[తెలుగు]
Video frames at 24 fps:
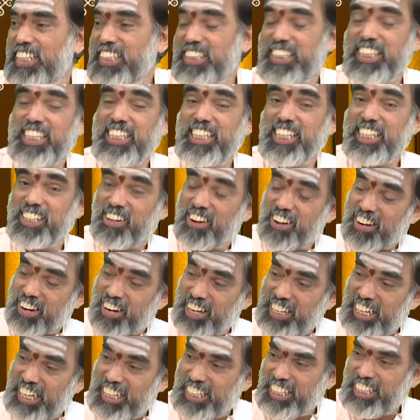దీన్ని
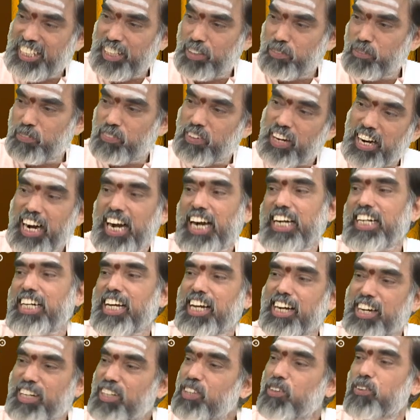నారాయణీయం
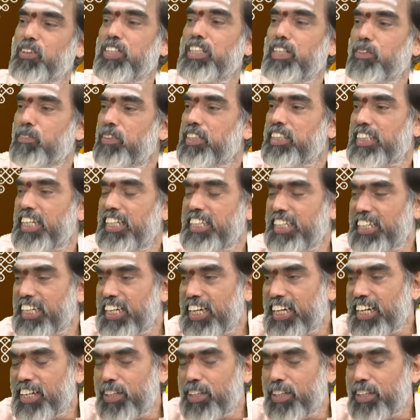అంటారని కొంతమంది అంటే